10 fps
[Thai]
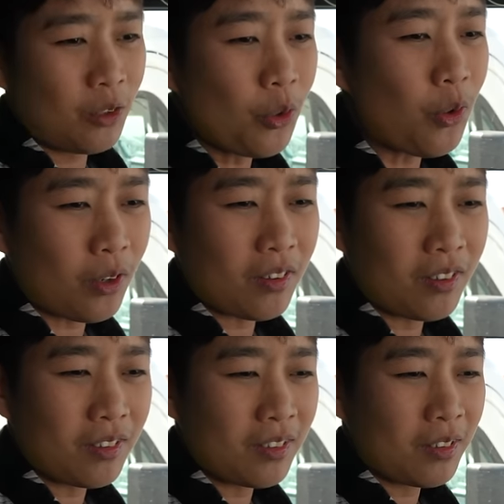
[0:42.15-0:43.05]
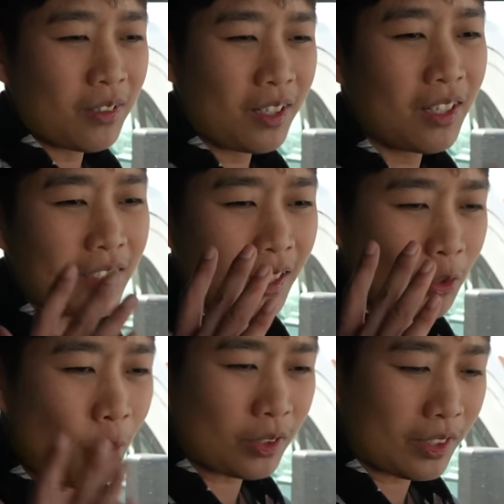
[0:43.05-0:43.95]
ลูกเออถ้า
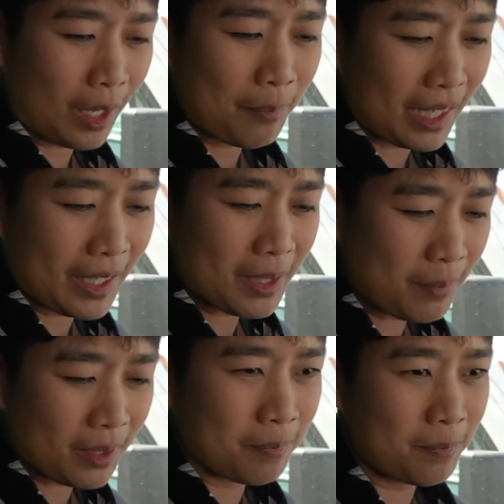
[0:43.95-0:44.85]
ลูกทำอะไรที่มัน